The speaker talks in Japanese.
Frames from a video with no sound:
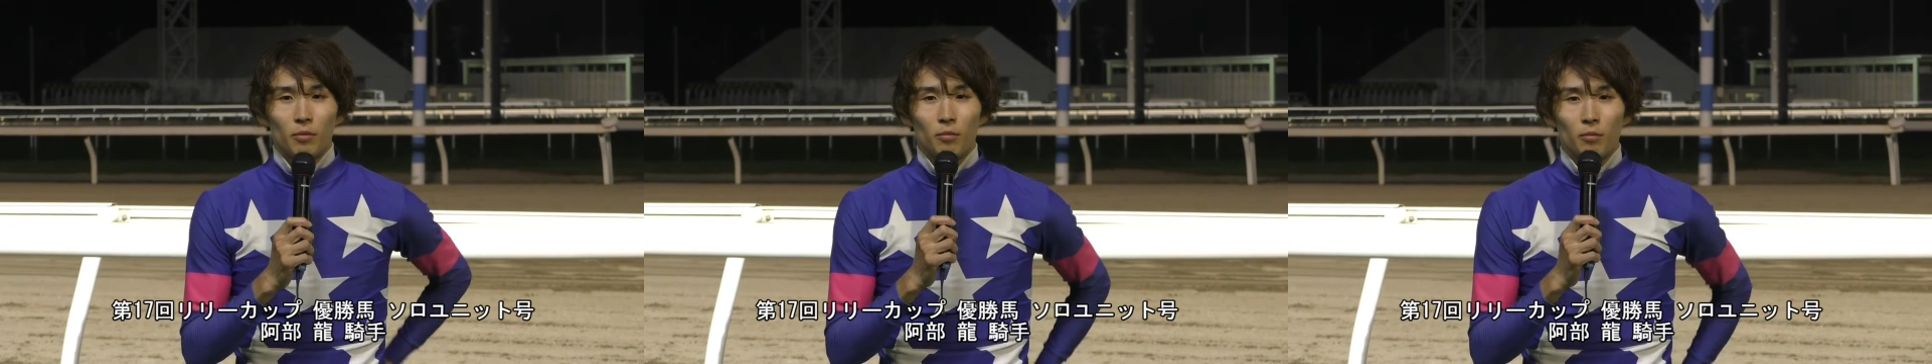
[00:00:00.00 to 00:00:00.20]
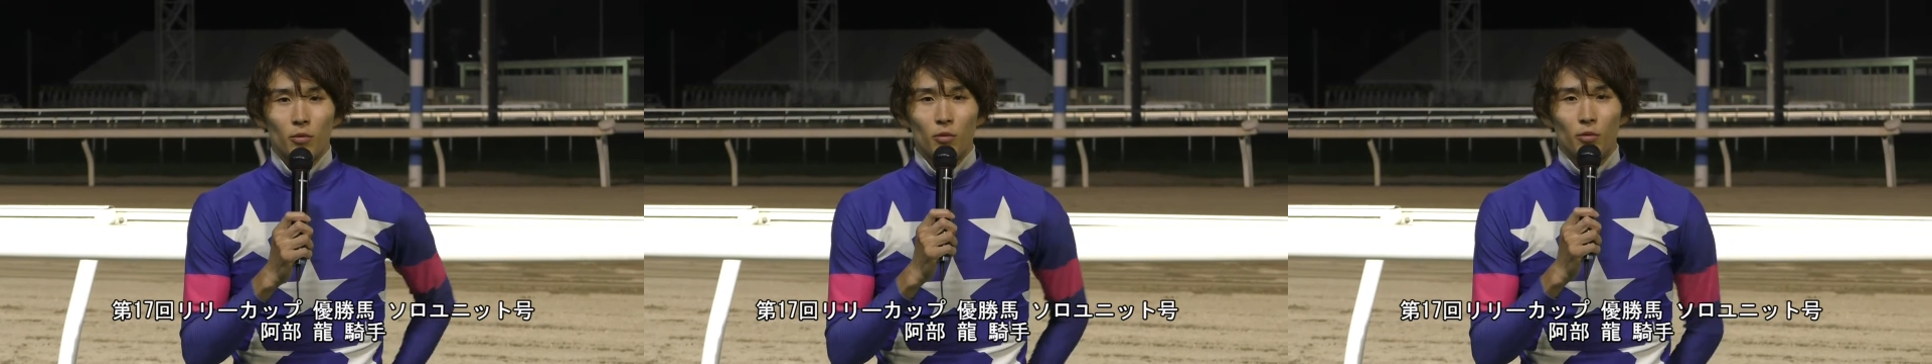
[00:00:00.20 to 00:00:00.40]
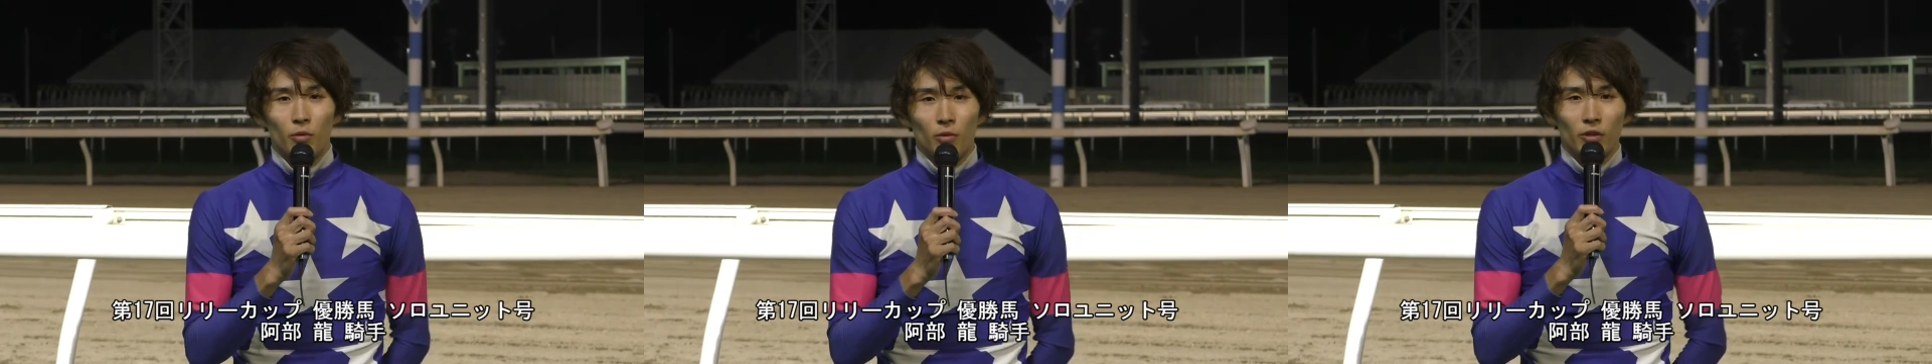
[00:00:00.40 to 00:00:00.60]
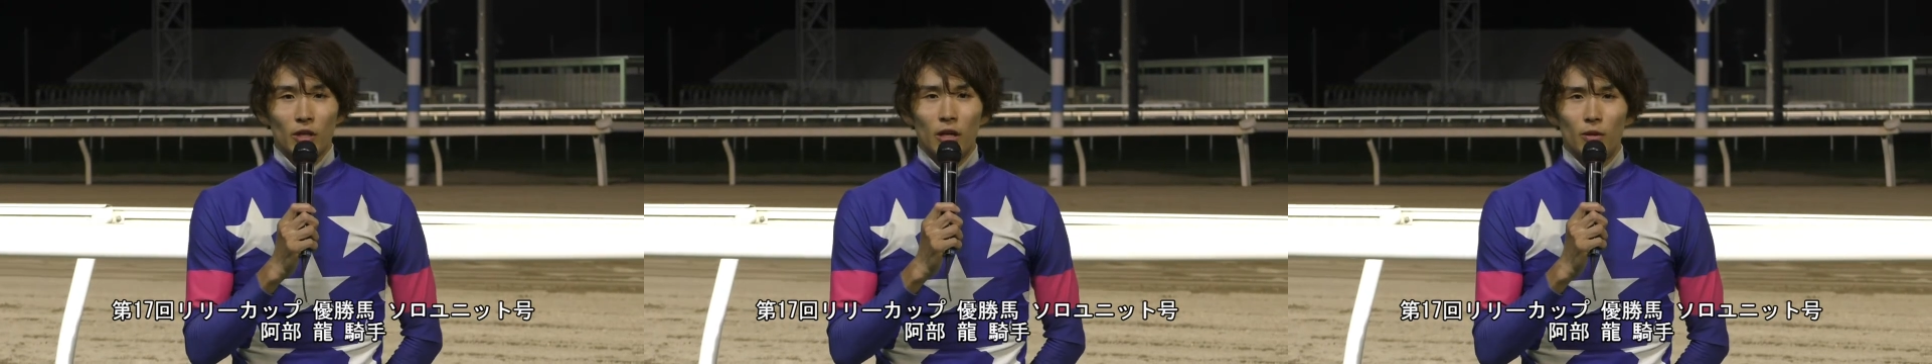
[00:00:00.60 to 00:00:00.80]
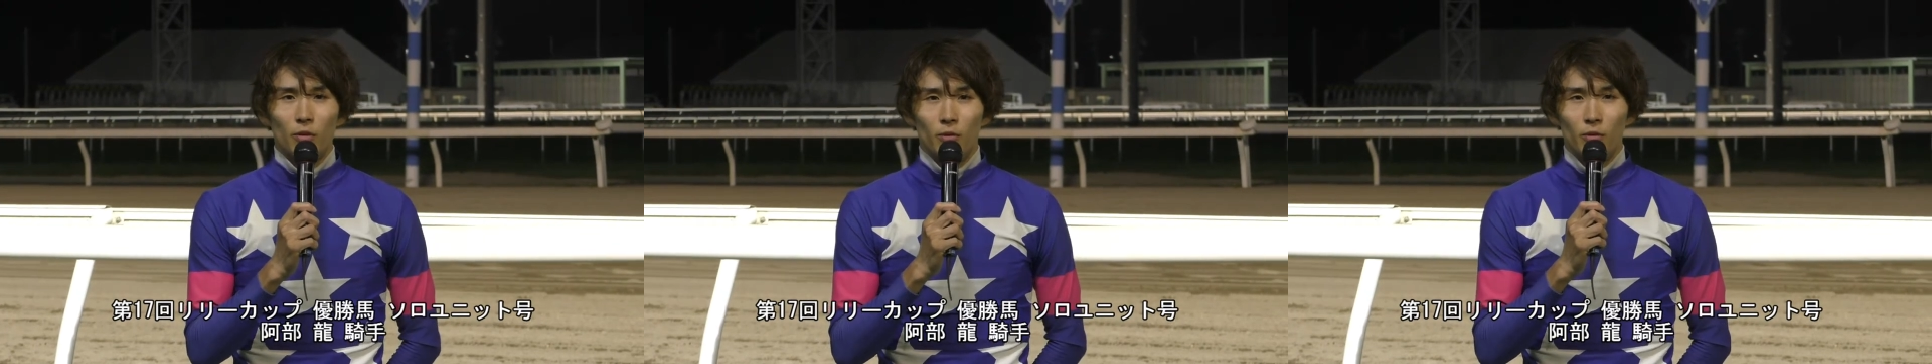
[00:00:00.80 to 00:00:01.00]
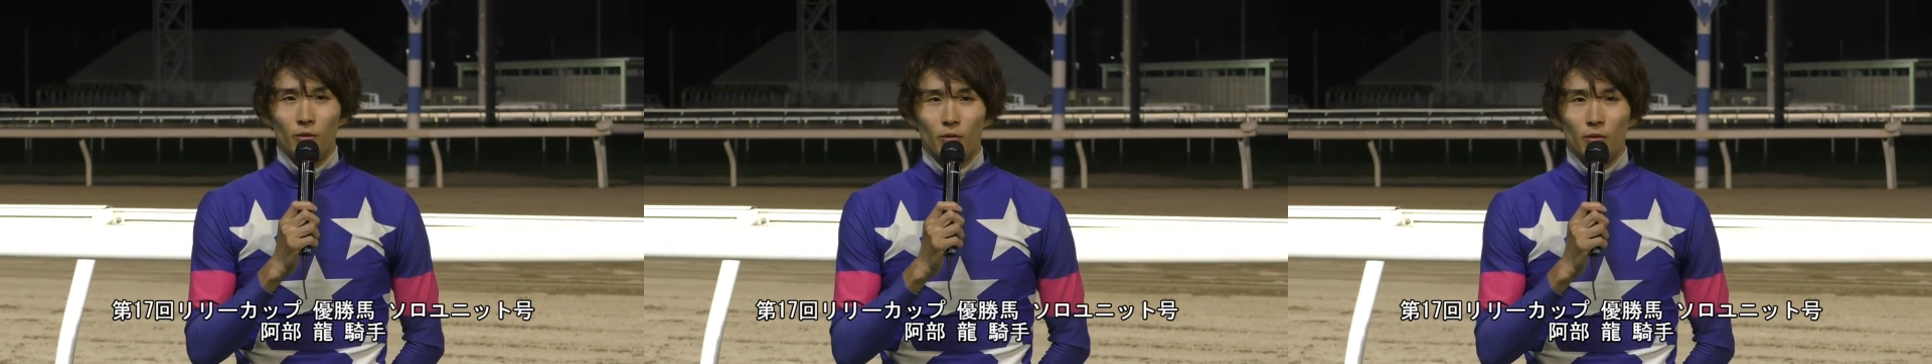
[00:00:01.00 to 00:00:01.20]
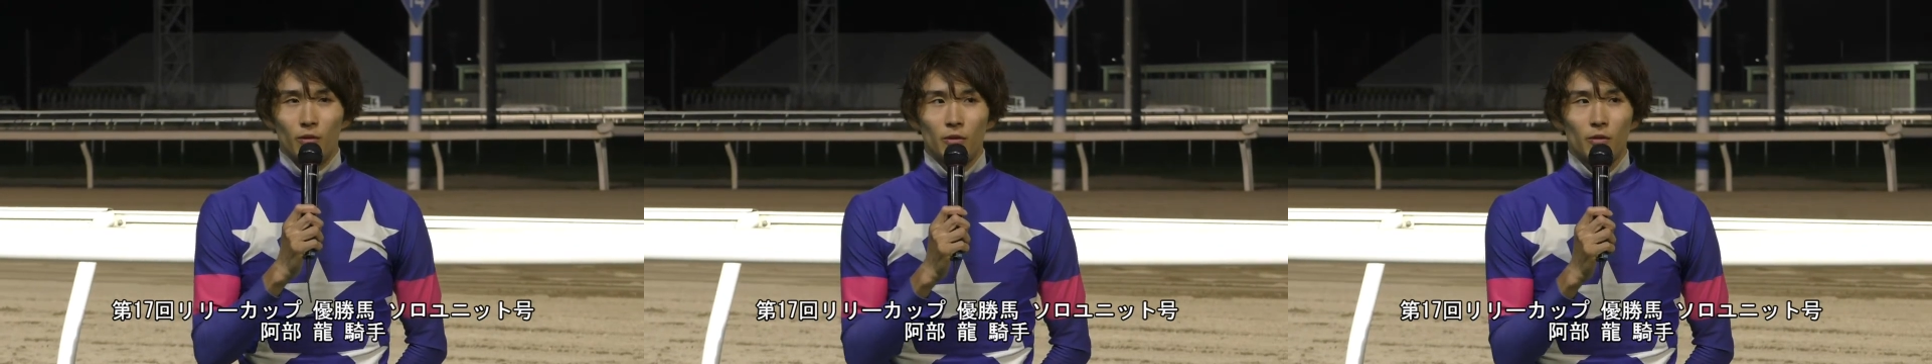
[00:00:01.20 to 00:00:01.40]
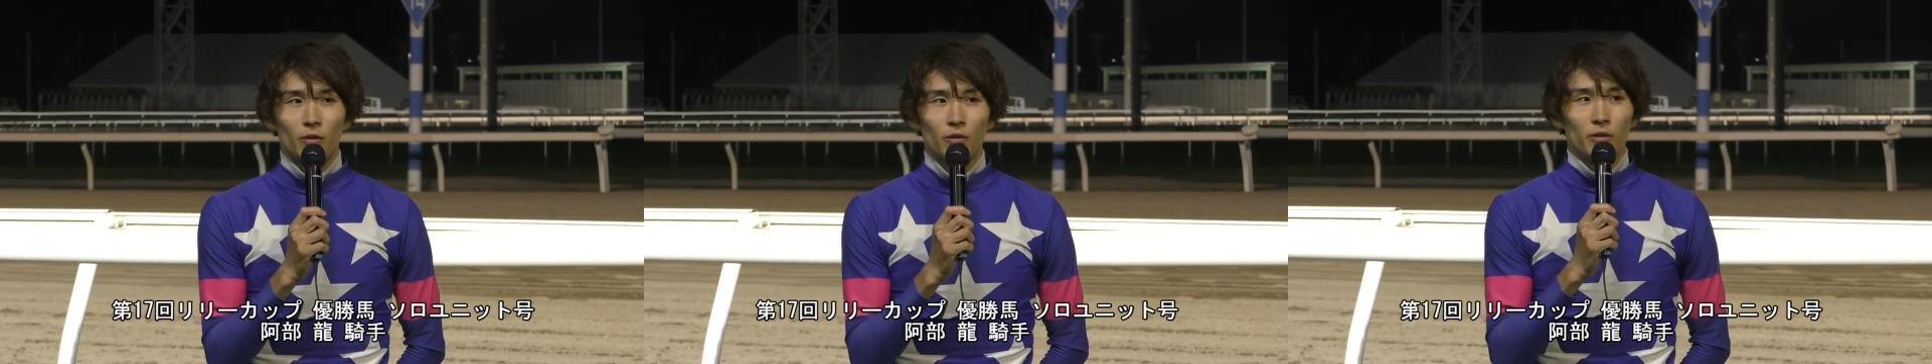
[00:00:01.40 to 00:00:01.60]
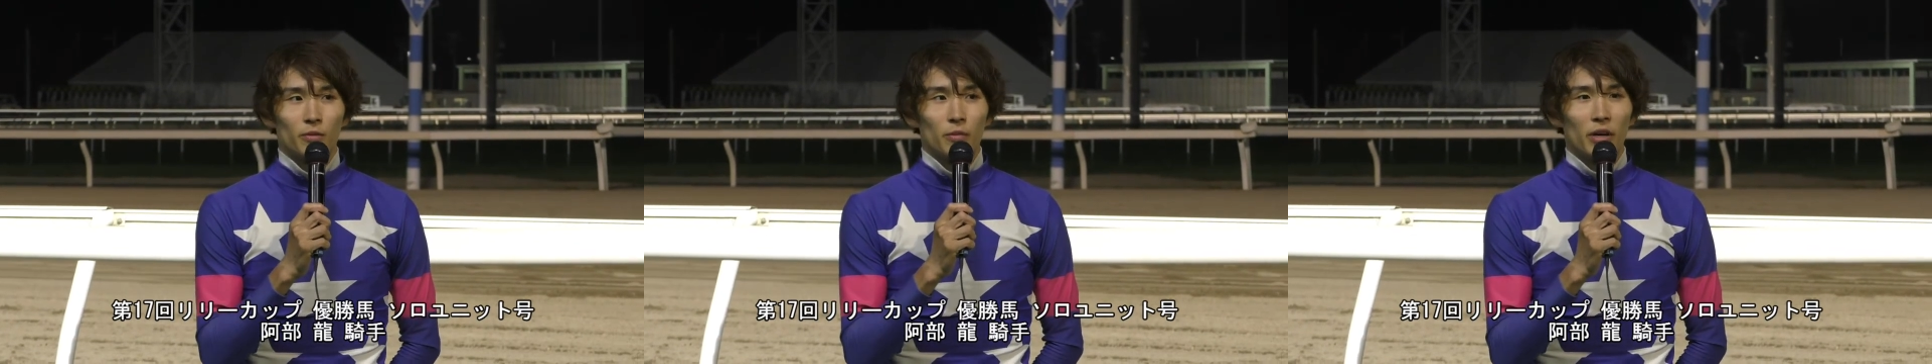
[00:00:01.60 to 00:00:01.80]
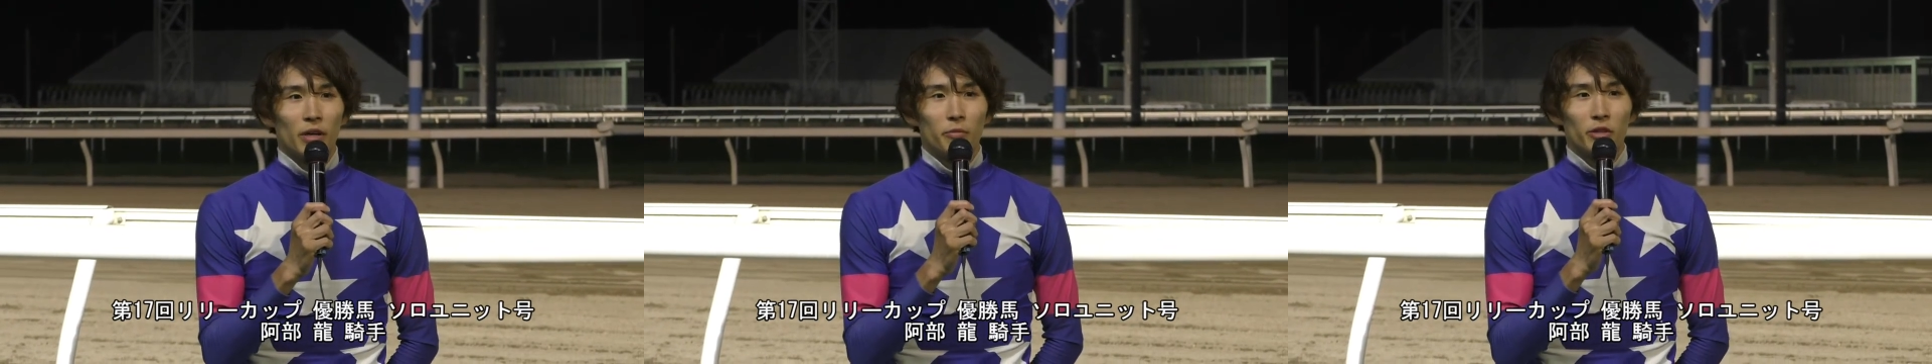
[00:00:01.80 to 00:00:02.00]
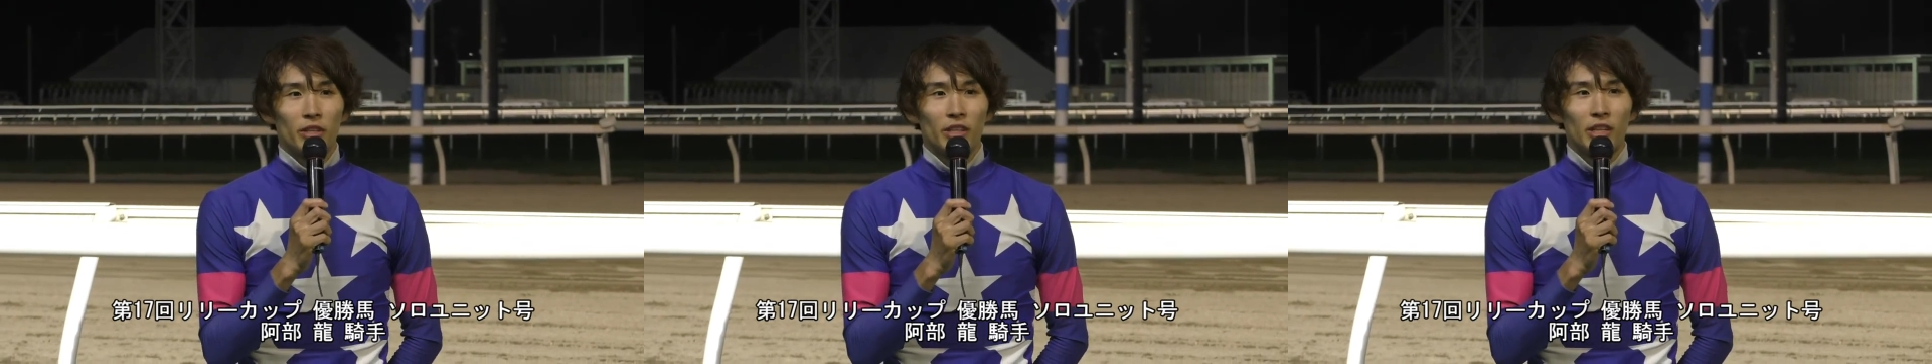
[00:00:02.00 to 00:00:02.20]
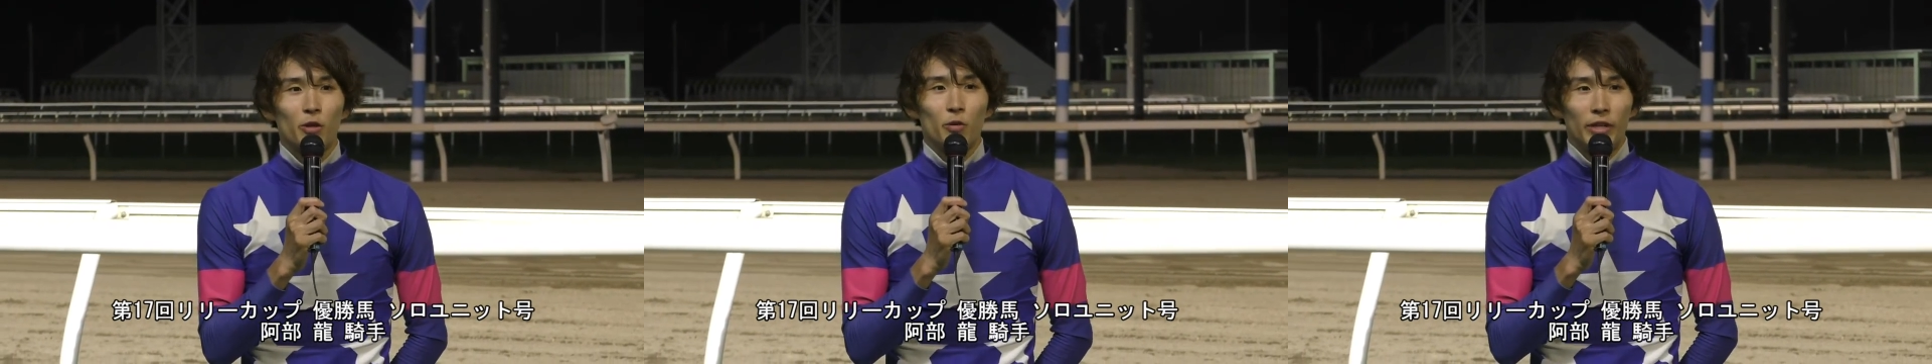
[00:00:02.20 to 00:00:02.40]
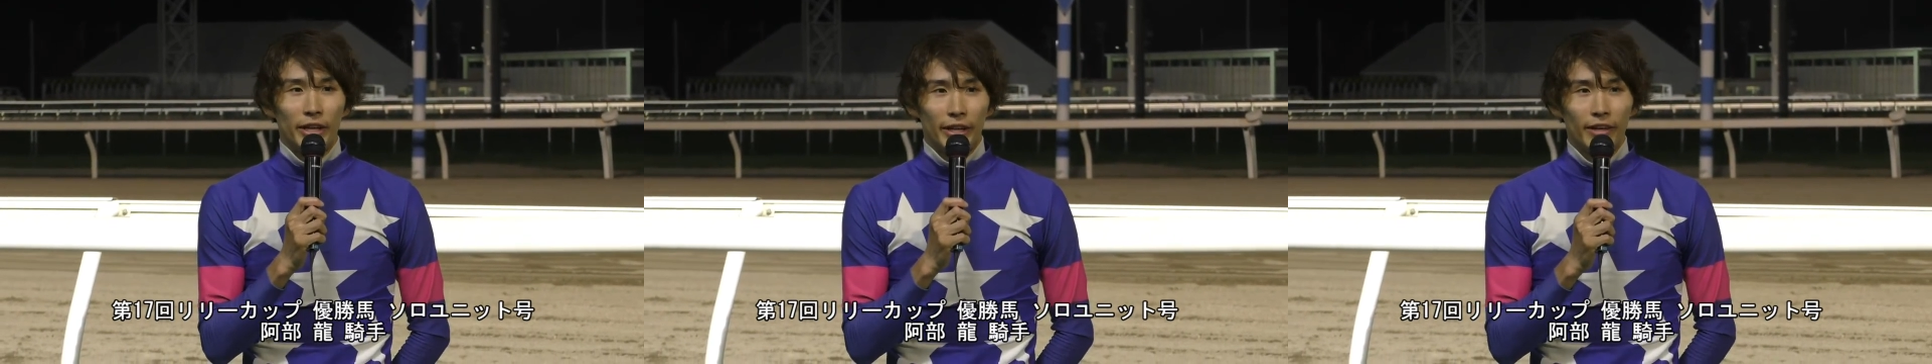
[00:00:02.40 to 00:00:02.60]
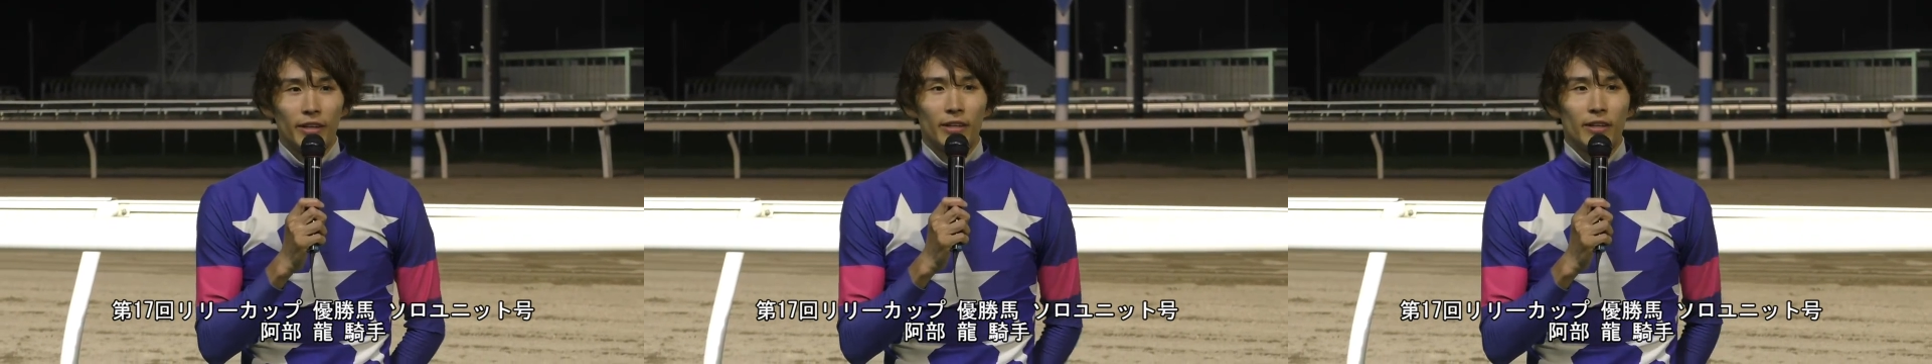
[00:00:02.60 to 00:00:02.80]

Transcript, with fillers: もうあのー、すごく前向きなので